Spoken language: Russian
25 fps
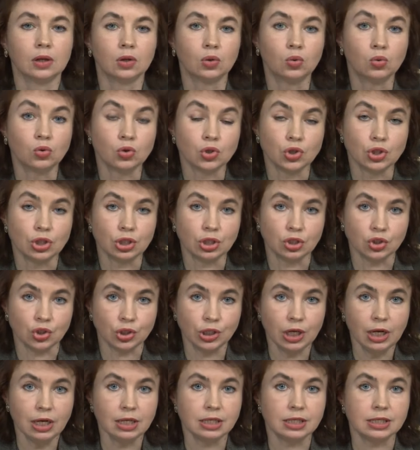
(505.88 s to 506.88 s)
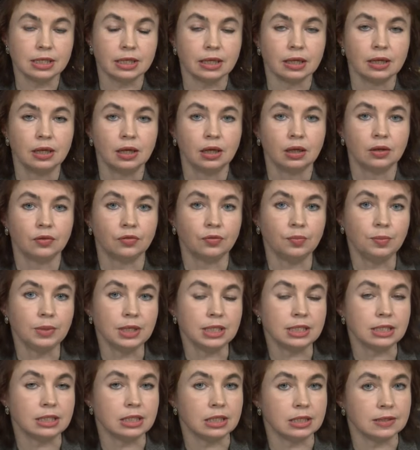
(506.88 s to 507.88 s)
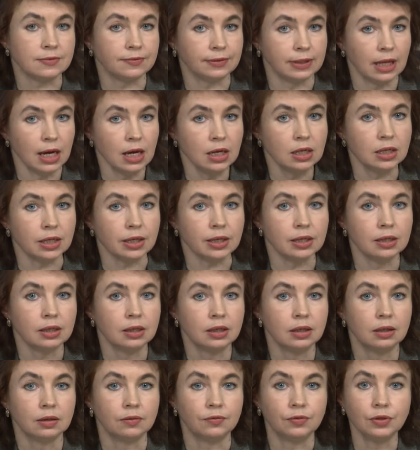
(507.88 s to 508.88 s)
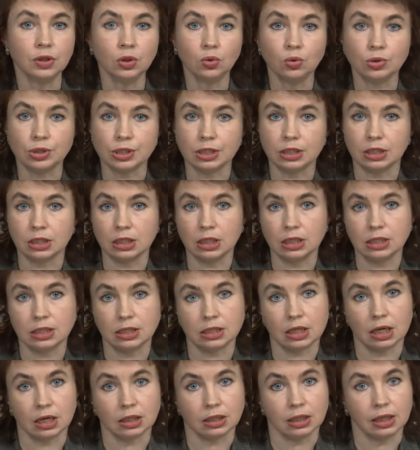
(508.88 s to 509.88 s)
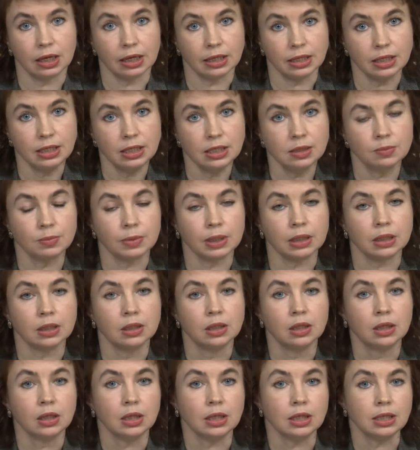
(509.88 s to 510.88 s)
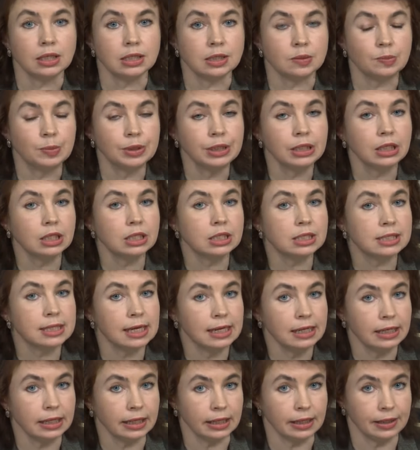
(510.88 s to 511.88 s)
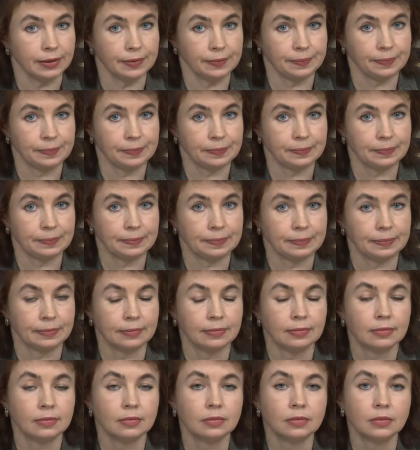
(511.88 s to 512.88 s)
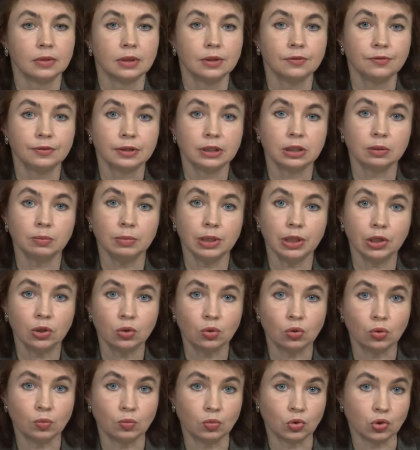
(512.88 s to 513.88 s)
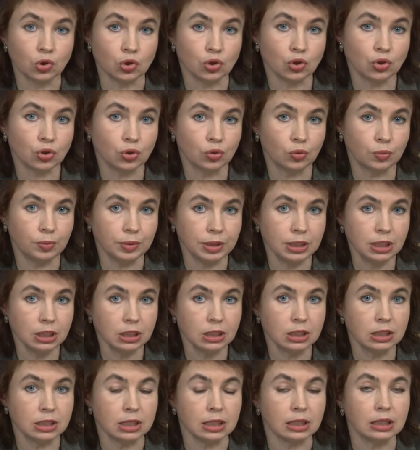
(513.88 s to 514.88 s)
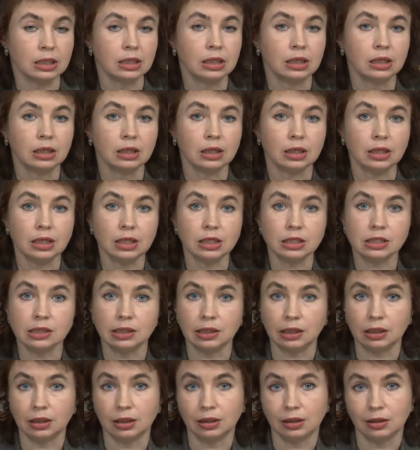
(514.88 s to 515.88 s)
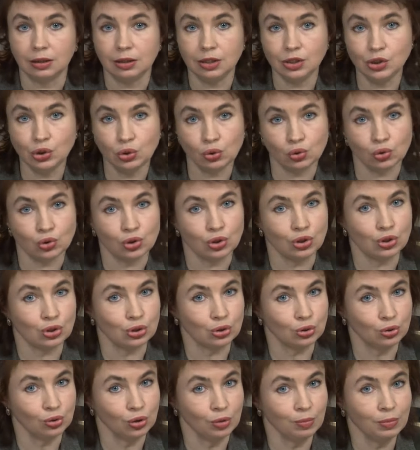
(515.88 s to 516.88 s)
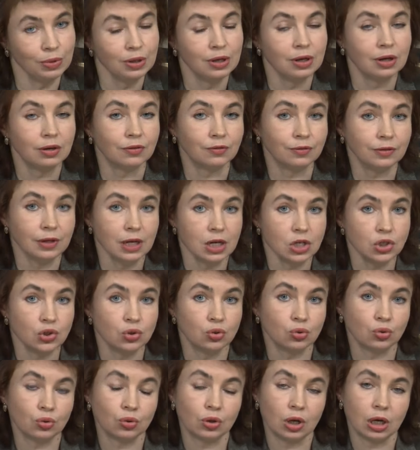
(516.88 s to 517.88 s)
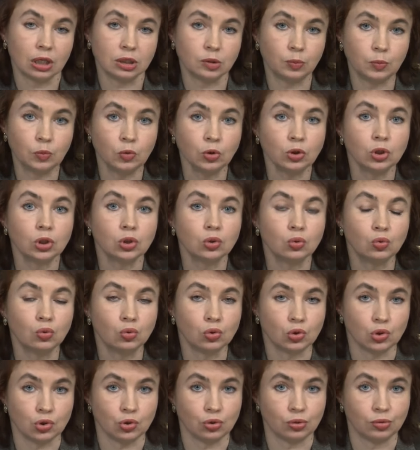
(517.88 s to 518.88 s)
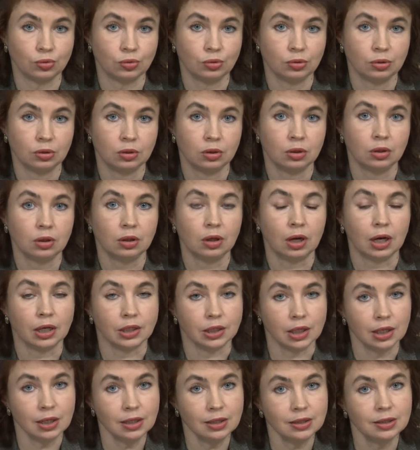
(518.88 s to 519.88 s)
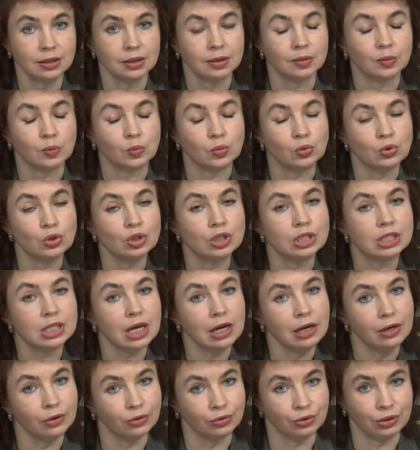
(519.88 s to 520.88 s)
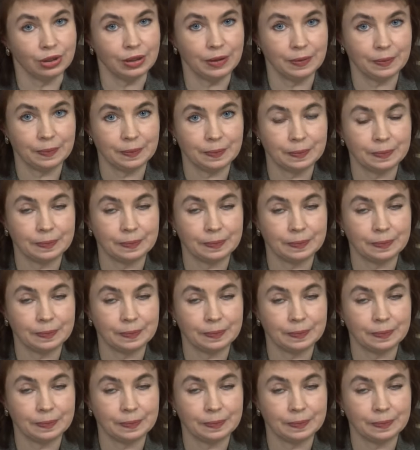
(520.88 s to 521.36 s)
Кожные железы вместе с влагой выносит из организма избытки солей. Ты в этом легко можешь убедиться, если лизнешь языком влажную от пота кожу. Она будет соленой.